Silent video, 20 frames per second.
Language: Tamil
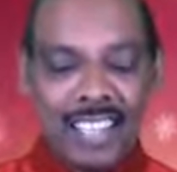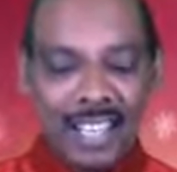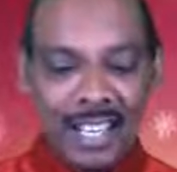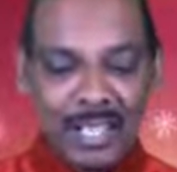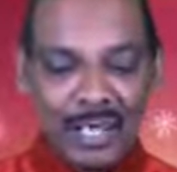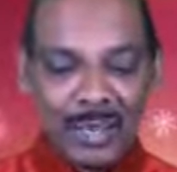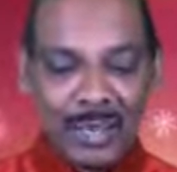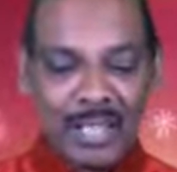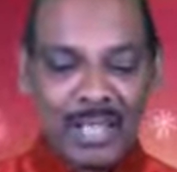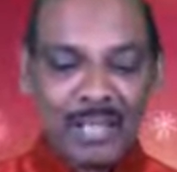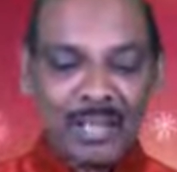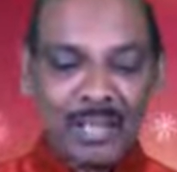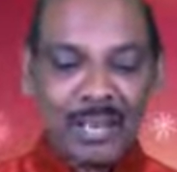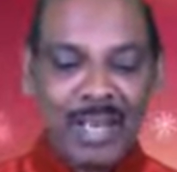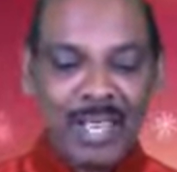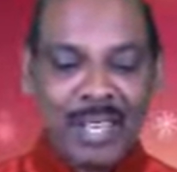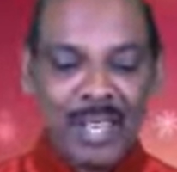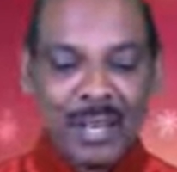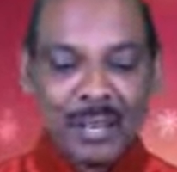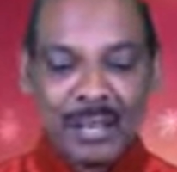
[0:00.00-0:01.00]
அது
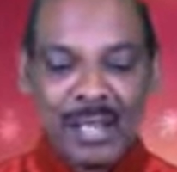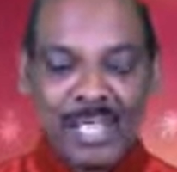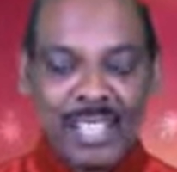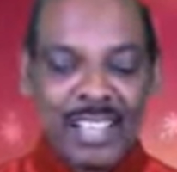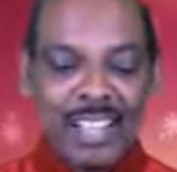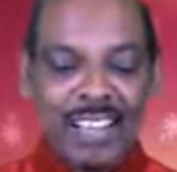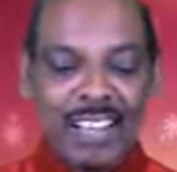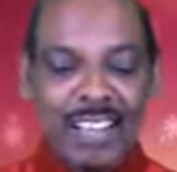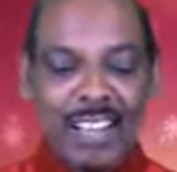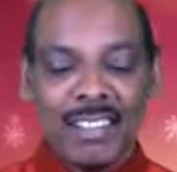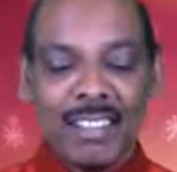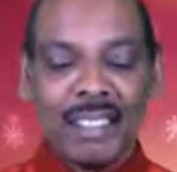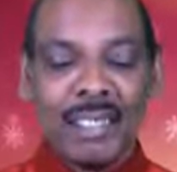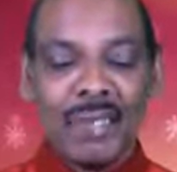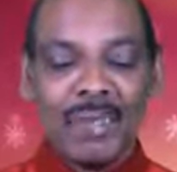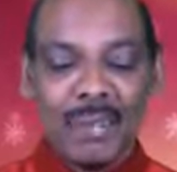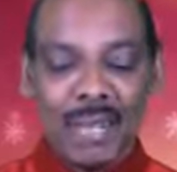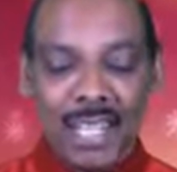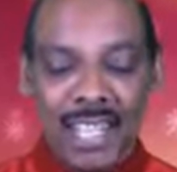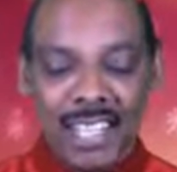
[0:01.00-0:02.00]
மட்டுமல்லாமல்
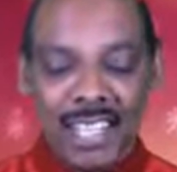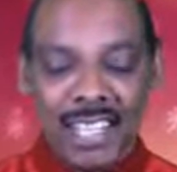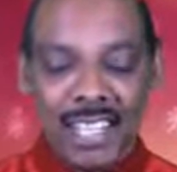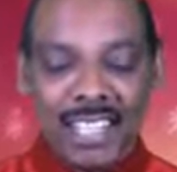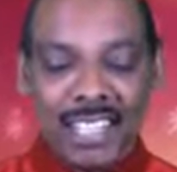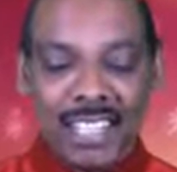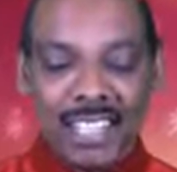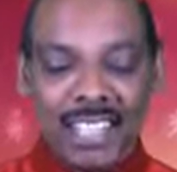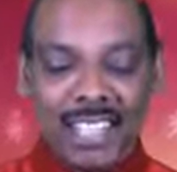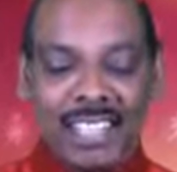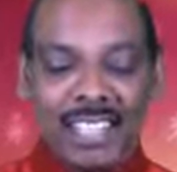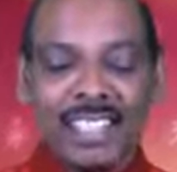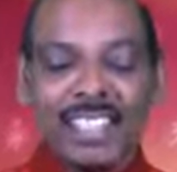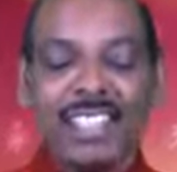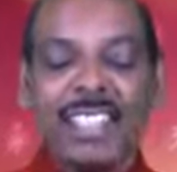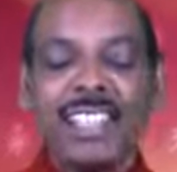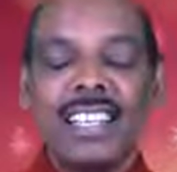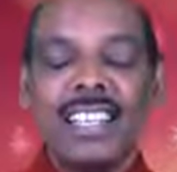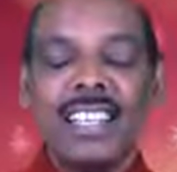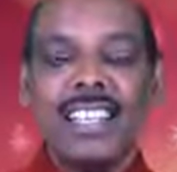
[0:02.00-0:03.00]
ஆண்டவருடைய கையில்
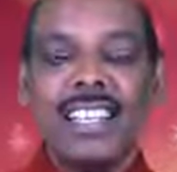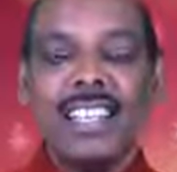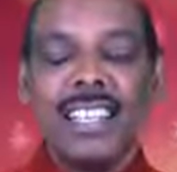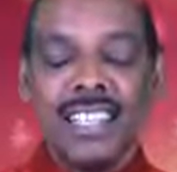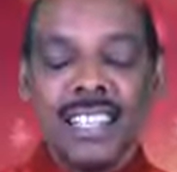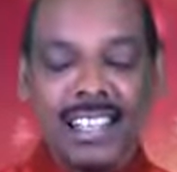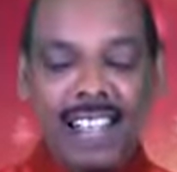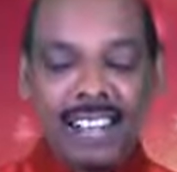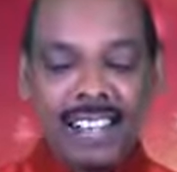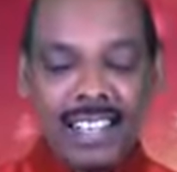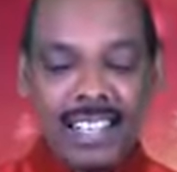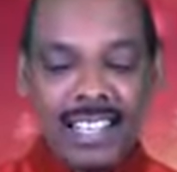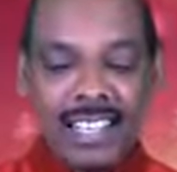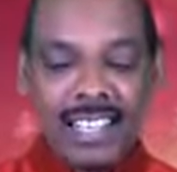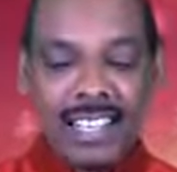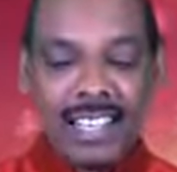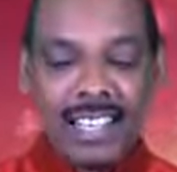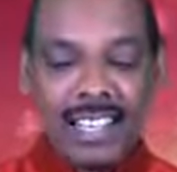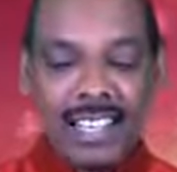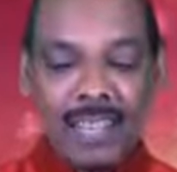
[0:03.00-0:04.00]
நீ
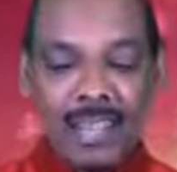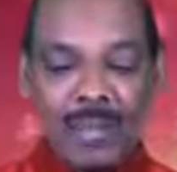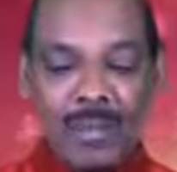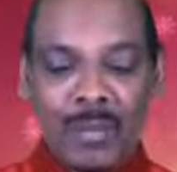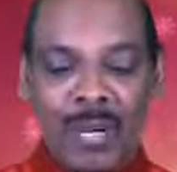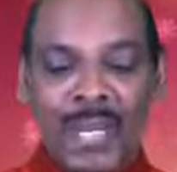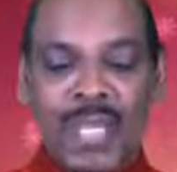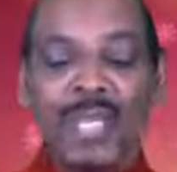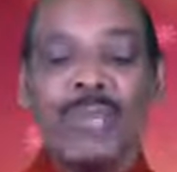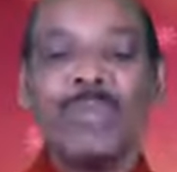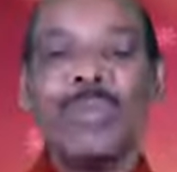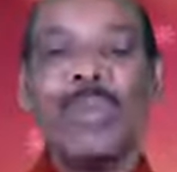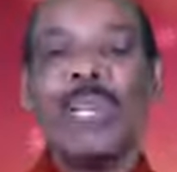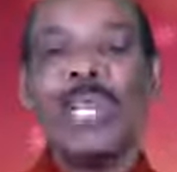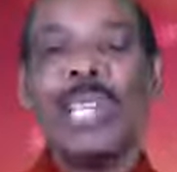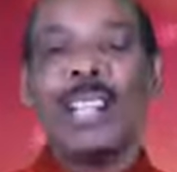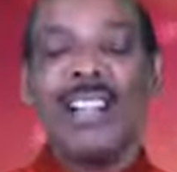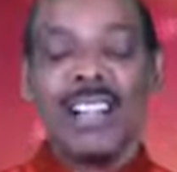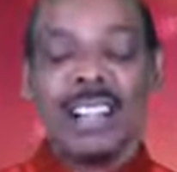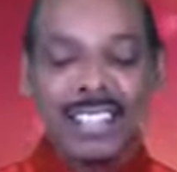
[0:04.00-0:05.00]
அழகிய
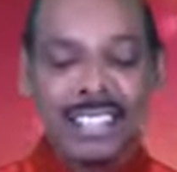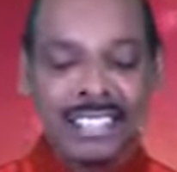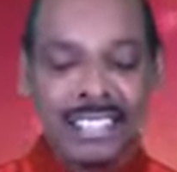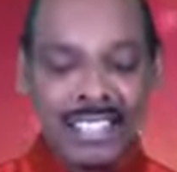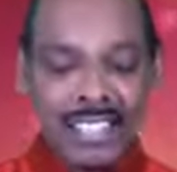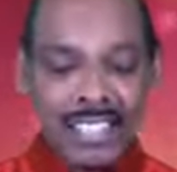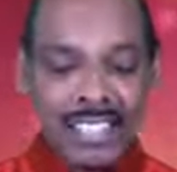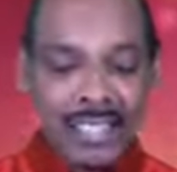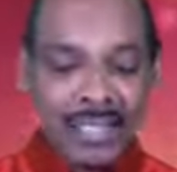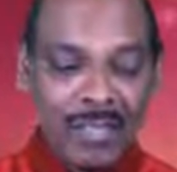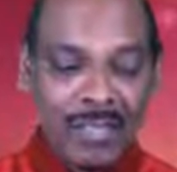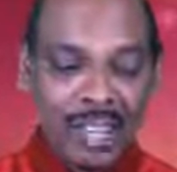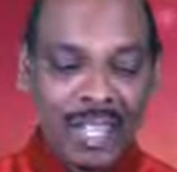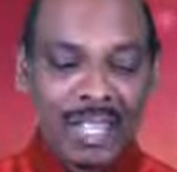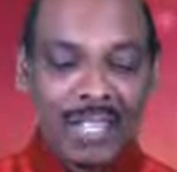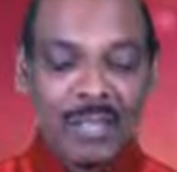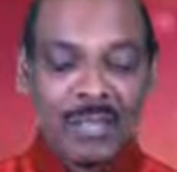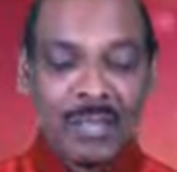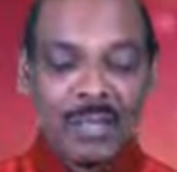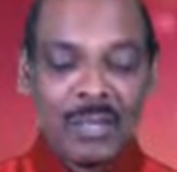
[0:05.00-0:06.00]
மணிமுடியாக திகழ்வாய்